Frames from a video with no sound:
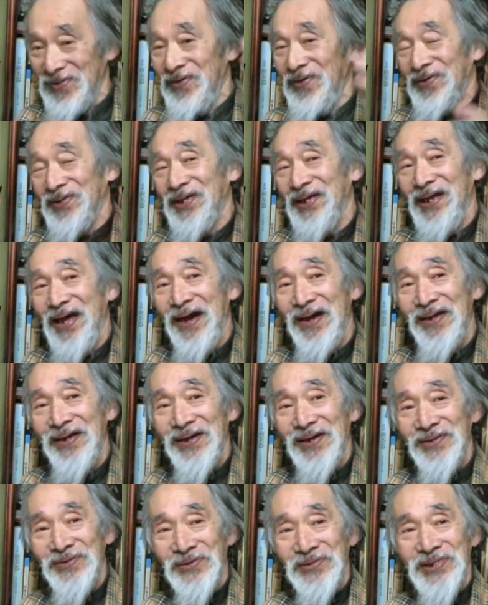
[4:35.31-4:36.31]
ほんでなかな
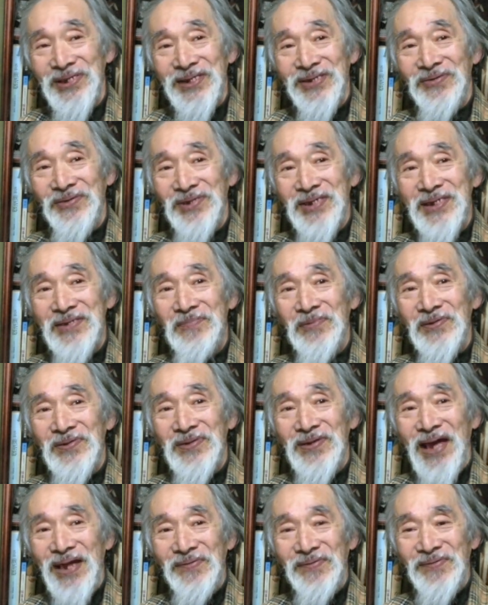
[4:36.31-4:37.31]
かどっちも
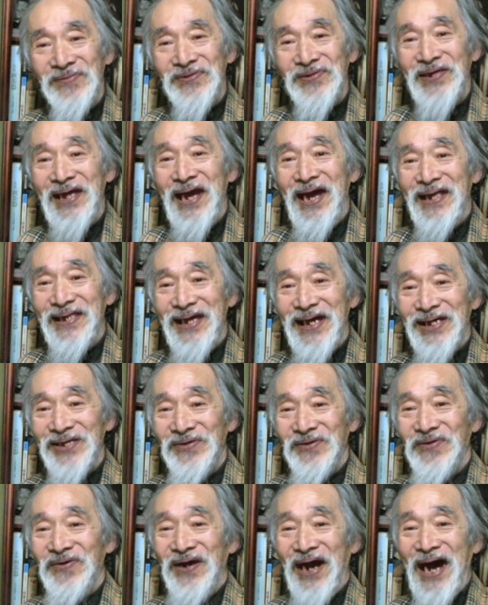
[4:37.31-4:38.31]
捨てがたい
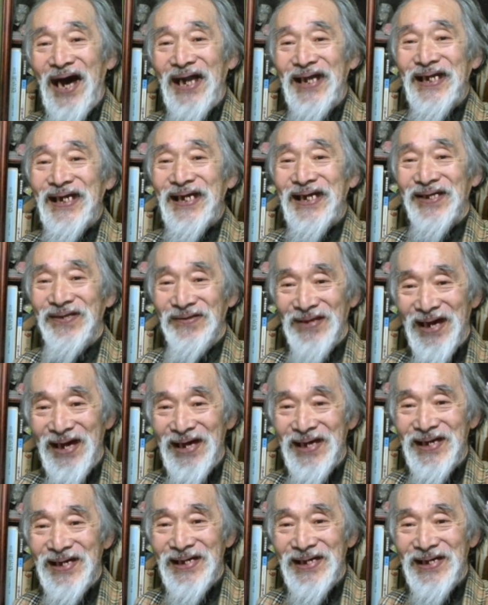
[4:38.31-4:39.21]
とこがあるんだけどな。だ